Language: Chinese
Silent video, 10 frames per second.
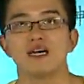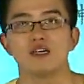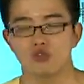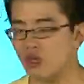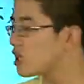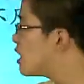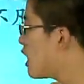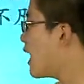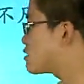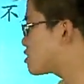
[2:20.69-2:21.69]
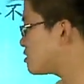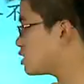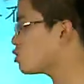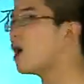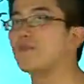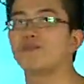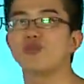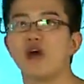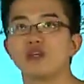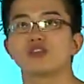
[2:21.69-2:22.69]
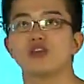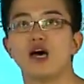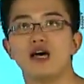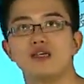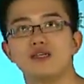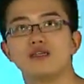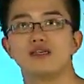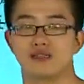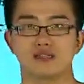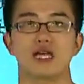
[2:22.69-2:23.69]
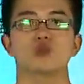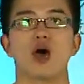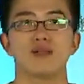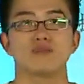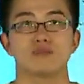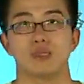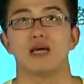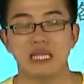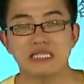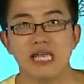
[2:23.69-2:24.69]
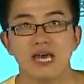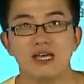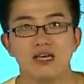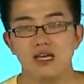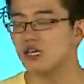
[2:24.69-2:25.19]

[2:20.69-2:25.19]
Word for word: 嗯。所以海神一段不凡是三段，能不能理解？能。